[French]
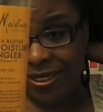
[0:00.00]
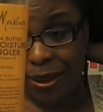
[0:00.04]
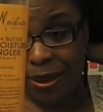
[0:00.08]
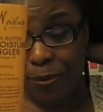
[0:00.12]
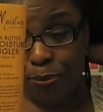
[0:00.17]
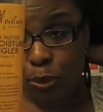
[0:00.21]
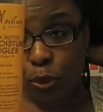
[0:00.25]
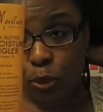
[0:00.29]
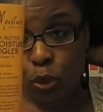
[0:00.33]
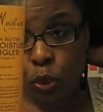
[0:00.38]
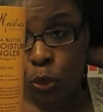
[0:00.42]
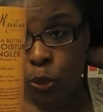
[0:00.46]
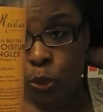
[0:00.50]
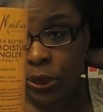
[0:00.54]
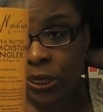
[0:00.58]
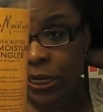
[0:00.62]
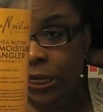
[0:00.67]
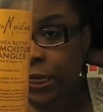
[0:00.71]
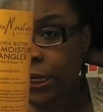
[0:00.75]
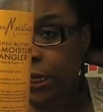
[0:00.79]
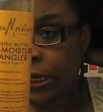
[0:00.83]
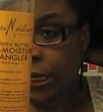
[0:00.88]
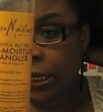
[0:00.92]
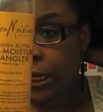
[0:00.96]
un
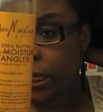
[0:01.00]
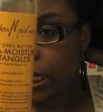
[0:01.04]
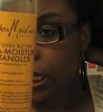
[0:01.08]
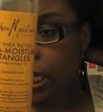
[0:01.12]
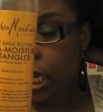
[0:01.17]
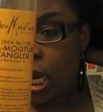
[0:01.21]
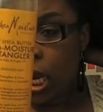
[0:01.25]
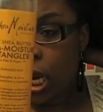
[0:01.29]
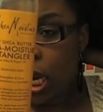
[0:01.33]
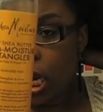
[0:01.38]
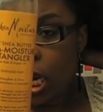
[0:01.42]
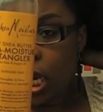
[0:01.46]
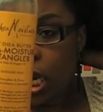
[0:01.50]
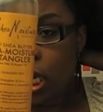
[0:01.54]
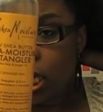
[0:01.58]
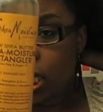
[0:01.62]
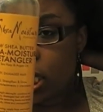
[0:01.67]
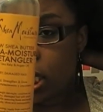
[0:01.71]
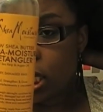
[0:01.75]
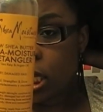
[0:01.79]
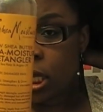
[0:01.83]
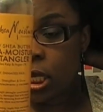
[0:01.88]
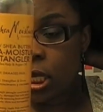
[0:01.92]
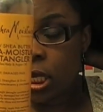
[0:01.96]
produit
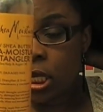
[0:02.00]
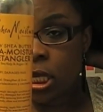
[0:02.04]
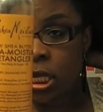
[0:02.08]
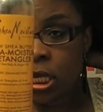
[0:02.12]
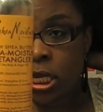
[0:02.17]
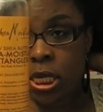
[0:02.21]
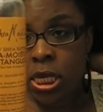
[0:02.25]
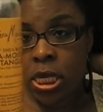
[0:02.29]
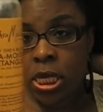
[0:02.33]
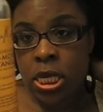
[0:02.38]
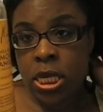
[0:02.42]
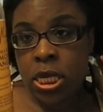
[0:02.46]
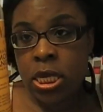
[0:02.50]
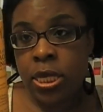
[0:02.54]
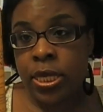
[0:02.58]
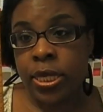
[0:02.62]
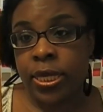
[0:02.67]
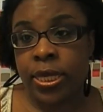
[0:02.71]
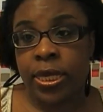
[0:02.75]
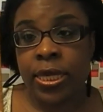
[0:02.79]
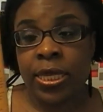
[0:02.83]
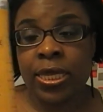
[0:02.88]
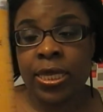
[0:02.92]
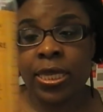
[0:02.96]
euh,
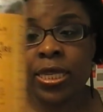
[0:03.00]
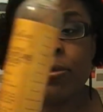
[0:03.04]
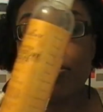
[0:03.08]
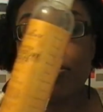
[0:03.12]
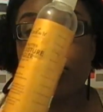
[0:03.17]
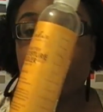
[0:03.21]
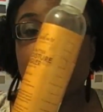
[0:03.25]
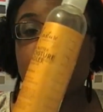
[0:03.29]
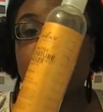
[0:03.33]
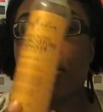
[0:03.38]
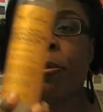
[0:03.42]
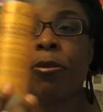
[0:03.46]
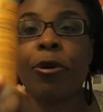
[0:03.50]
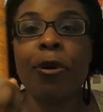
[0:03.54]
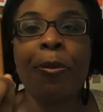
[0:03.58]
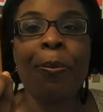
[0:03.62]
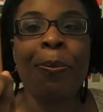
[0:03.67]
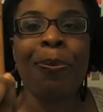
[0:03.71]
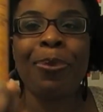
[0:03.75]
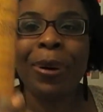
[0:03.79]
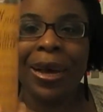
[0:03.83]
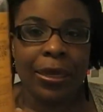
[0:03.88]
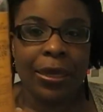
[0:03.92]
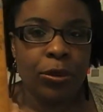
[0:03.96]
qui me semble
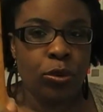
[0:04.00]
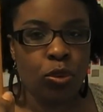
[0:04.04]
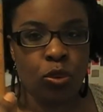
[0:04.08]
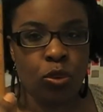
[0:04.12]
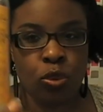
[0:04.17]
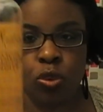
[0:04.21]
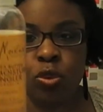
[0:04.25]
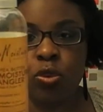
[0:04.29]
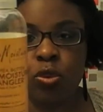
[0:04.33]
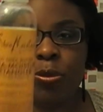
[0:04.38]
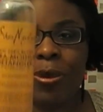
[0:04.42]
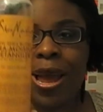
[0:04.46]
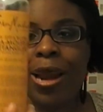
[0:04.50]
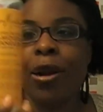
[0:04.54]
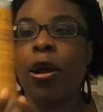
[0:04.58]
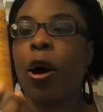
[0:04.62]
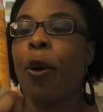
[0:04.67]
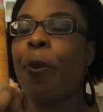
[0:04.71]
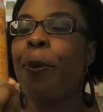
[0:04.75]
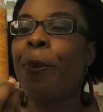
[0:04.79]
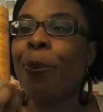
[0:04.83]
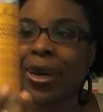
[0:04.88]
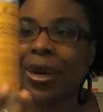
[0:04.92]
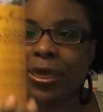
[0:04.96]
pas du tout, mais
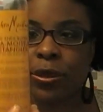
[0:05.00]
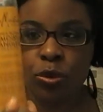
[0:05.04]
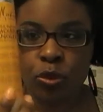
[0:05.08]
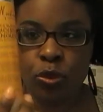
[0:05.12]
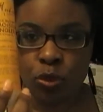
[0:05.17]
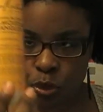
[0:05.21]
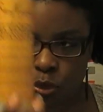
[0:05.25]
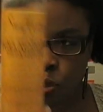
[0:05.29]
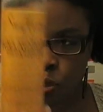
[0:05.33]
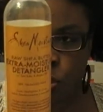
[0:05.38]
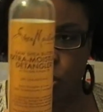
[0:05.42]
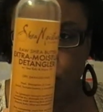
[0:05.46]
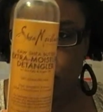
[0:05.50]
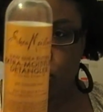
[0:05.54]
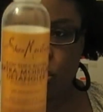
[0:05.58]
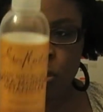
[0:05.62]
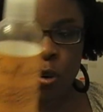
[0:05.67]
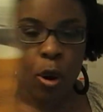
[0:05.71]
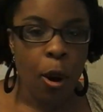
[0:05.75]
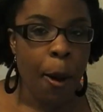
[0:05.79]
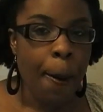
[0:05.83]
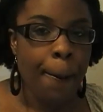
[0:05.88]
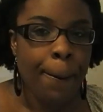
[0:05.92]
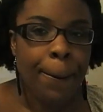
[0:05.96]
alors pas du tout,
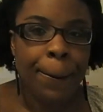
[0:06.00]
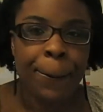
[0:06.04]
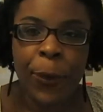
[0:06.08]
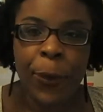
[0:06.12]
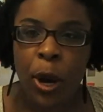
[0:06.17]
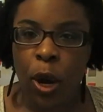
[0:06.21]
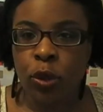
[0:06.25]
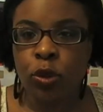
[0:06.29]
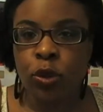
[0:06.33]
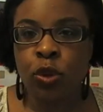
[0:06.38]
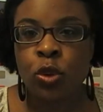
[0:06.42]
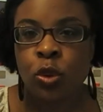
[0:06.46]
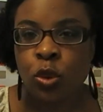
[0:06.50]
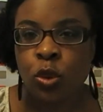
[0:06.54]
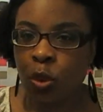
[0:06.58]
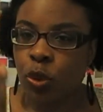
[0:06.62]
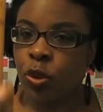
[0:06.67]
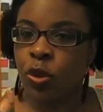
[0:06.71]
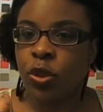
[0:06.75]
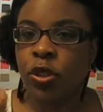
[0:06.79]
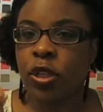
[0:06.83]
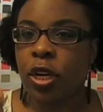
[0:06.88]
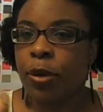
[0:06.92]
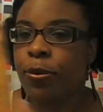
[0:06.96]
pas en
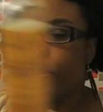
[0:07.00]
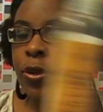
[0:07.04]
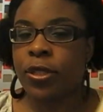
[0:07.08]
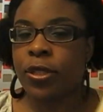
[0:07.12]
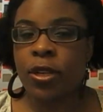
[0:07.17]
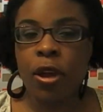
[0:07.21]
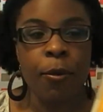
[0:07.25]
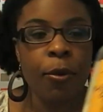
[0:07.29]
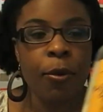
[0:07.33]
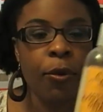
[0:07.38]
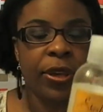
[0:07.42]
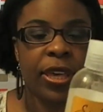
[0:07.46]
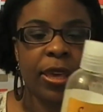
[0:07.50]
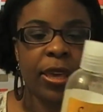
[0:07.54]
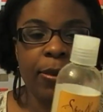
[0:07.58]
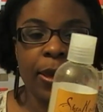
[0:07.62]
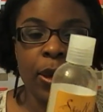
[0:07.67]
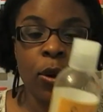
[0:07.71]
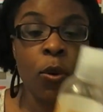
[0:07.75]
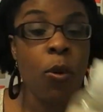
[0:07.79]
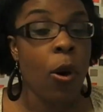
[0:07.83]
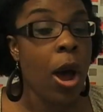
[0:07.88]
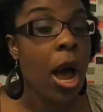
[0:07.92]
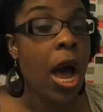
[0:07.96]
tout, comme on dit en bon
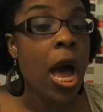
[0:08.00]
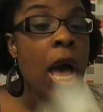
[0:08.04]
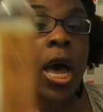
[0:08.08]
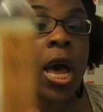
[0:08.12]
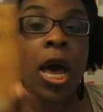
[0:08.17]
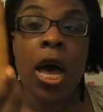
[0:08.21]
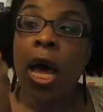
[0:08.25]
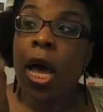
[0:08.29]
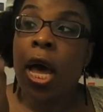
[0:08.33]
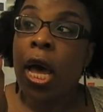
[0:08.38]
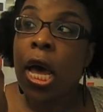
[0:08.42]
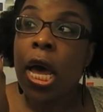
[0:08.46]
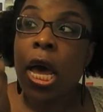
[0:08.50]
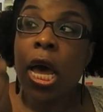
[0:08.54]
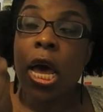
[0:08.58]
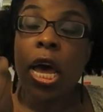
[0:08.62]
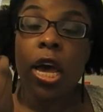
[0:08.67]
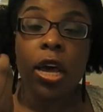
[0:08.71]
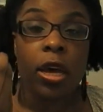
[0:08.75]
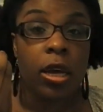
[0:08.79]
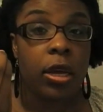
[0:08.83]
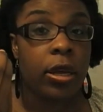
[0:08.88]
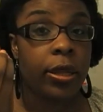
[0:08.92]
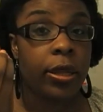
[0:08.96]
québécois,
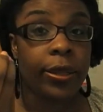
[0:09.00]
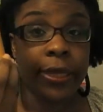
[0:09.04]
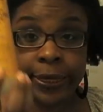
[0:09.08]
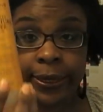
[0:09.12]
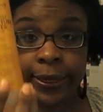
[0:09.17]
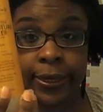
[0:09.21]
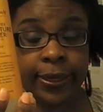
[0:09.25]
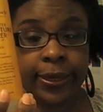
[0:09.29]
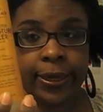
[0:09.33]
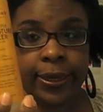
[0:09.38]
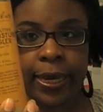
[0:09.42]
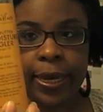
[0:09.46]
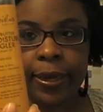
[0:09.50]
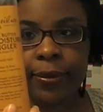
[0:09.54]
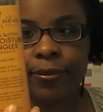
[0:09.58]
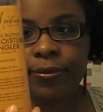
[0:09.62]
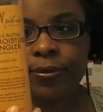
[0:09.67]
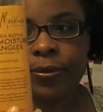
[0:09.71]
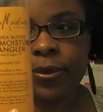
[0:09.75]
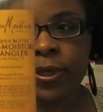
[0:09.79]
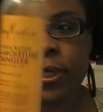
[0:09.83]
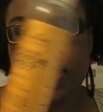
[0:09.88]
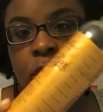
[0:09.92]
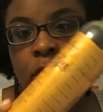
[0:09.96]
nécessaire.
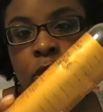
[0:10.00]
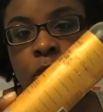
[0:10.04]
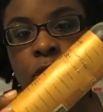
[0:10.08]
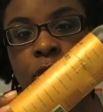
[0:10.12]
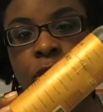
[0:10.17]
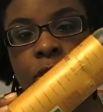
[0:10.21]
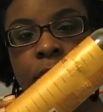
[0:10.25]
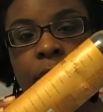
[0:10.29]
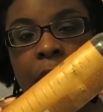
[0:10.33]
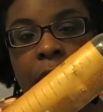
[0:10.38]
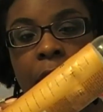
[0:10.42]
C'est juste